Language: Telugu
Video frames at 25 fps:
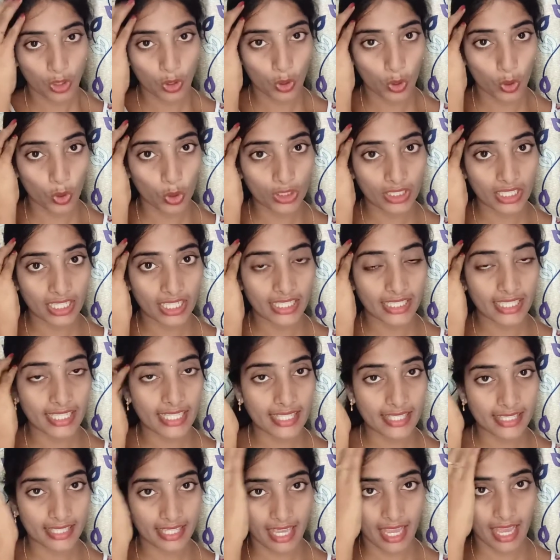గ్రోత్
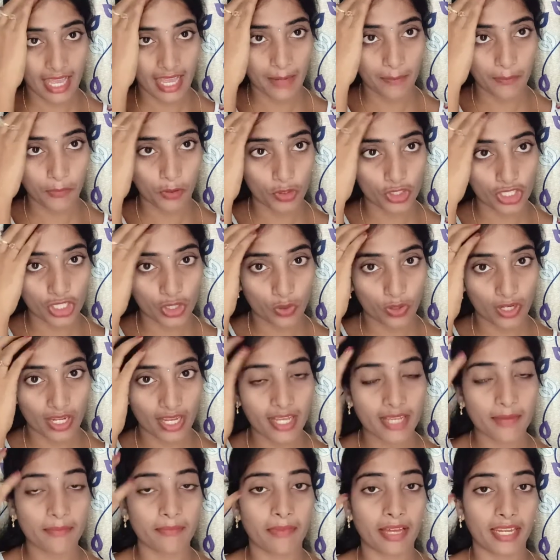అనేది స్కాల్ప్ నుంచి
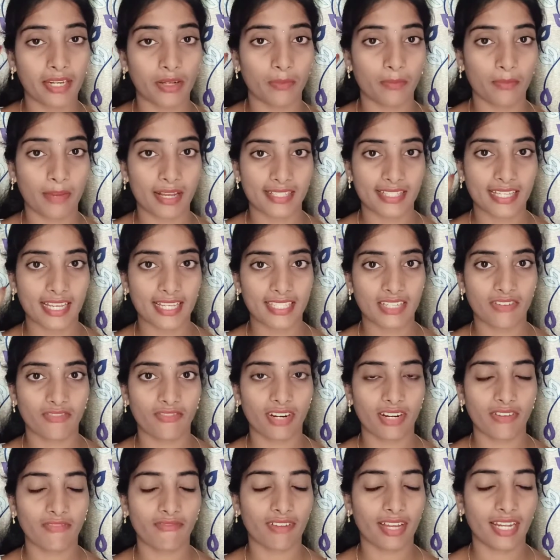కూడా మనం మసాజ్
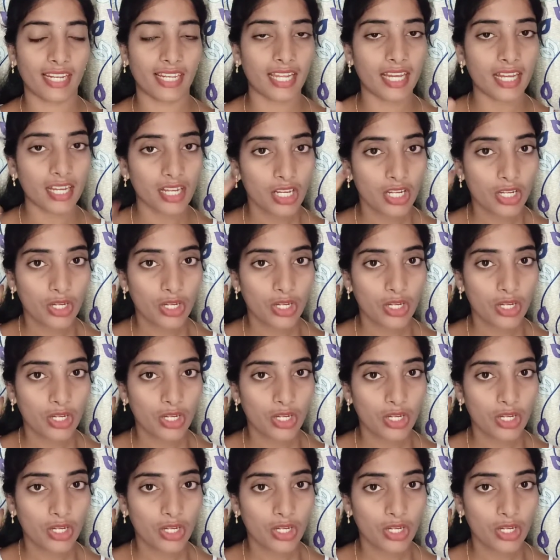ఇవ్వడం వల్ల